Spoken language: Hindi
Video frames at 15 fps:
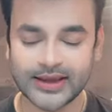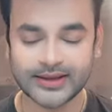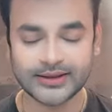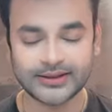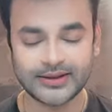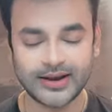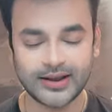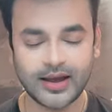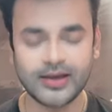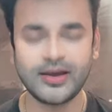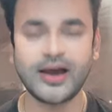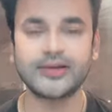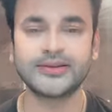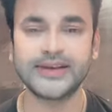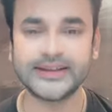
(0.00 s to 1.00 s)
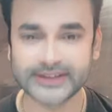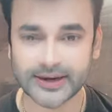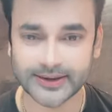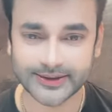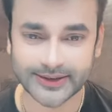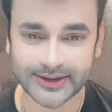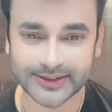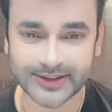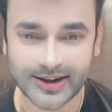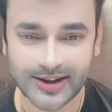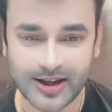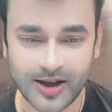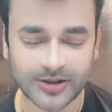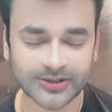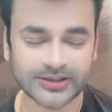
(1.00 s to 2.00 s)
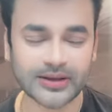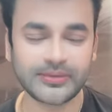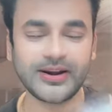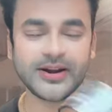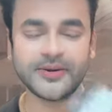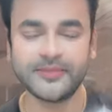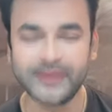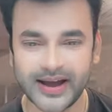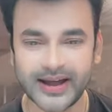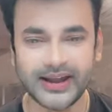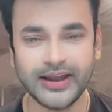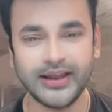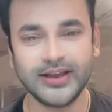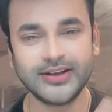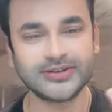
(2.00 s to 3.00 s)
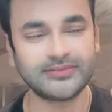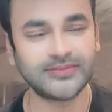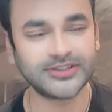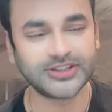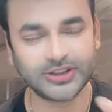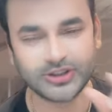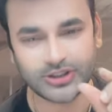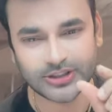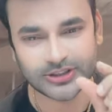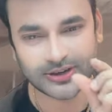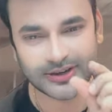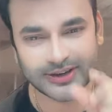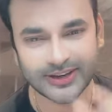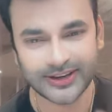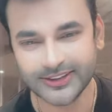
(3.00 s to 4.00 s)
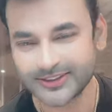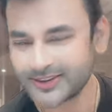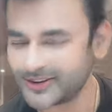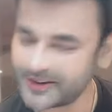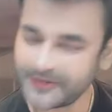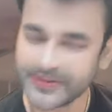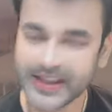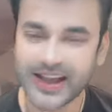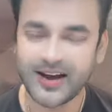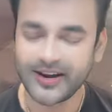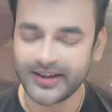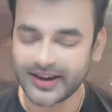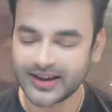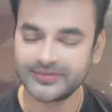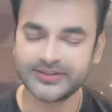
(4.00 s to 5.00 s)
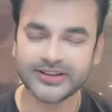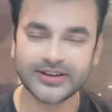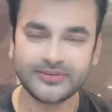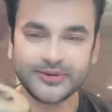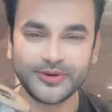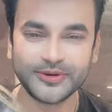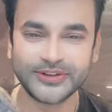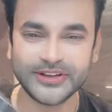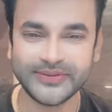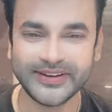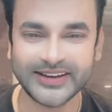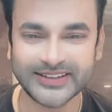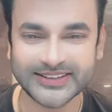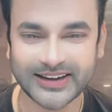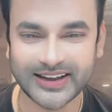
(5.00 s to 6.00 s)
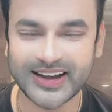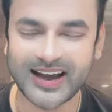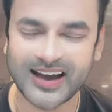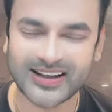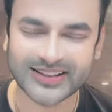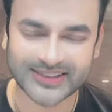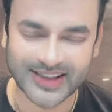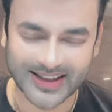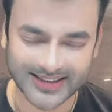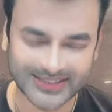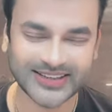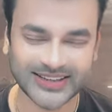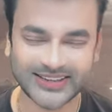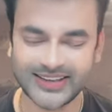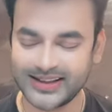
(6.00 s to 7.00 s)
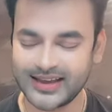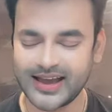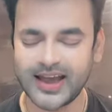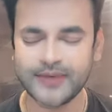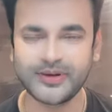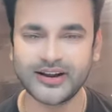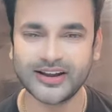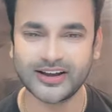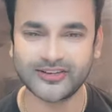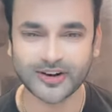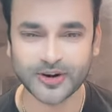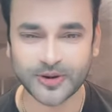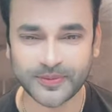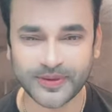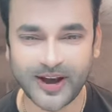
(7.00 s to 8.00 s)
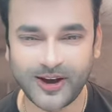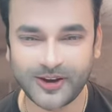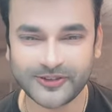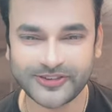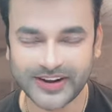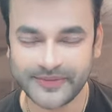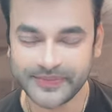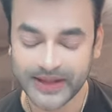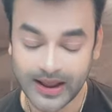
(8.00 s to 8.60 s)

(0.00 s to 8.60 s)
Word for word: है कितने का ये आता है साढ़े तीन हज़ार का इतना बड़ा डब्बा है एक चम्मच इतनी सी लेनी है इसको और ये कम से कम दो तीन महीने चलेगा चाहिए क्या है पूरे घर भर को पिलाओ फिर